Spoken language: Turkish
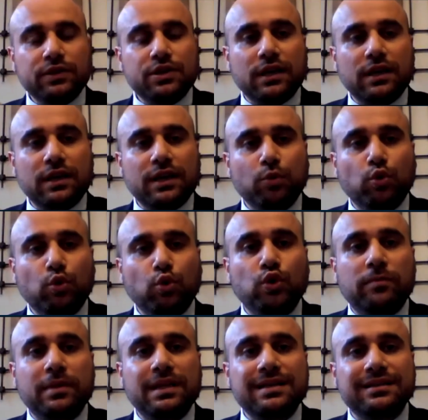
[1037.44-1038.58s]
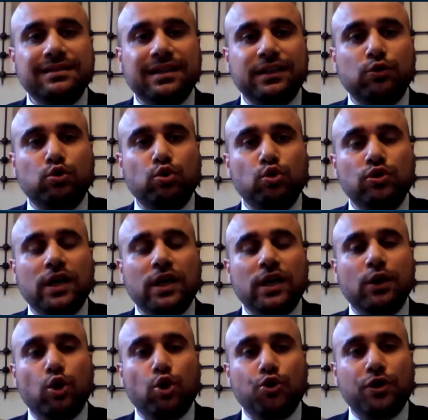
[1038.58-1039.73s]
dijitalleşme uygulamalarında da
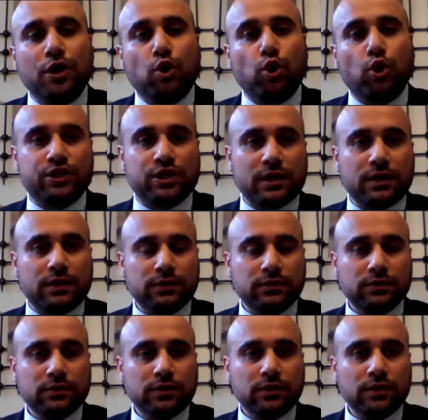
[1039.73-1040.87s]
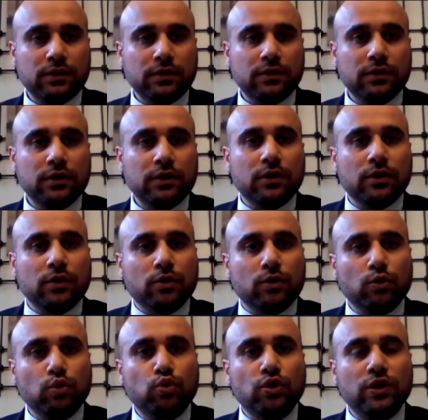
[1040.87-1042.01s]
dünyaya örnek olacak
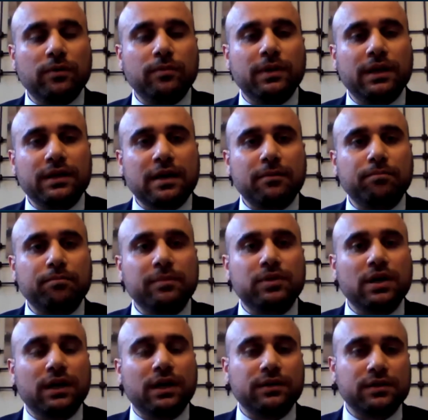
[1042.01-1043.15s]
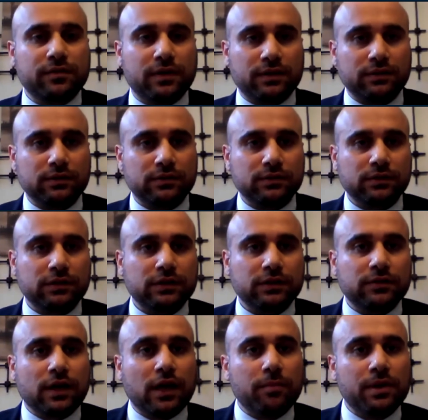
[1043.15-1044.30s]
uygulamalar yapma imkanımız var.
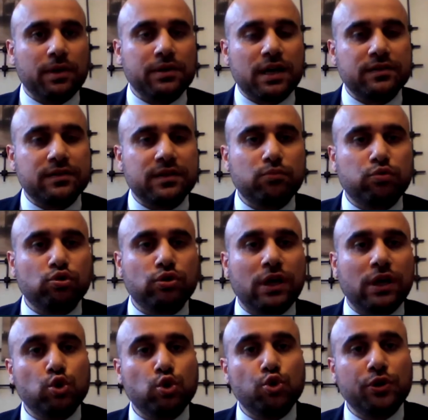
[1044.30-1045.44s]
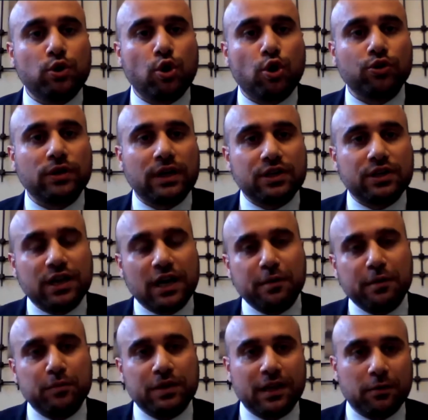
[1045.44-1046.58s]
Tabiri caizse buradan unicornlar
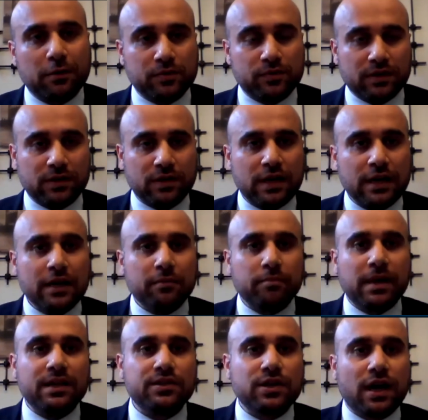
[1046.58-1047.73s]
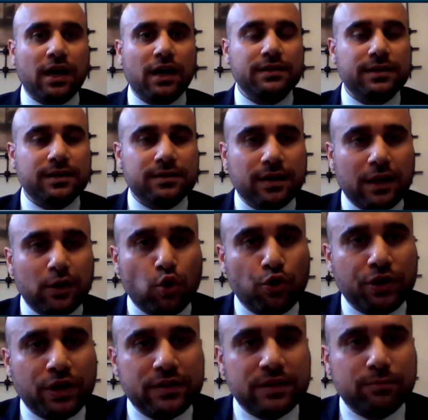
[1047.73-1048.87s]
çıkarma imkanımız var. Bence ICCI
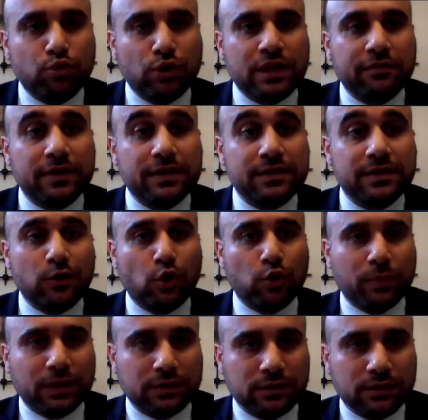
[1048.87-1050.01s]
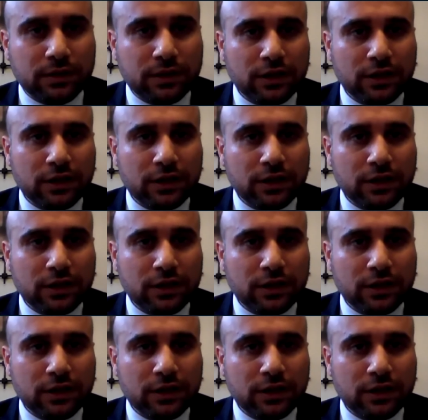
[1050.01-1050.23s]
kongresi buna da vesile olmalı.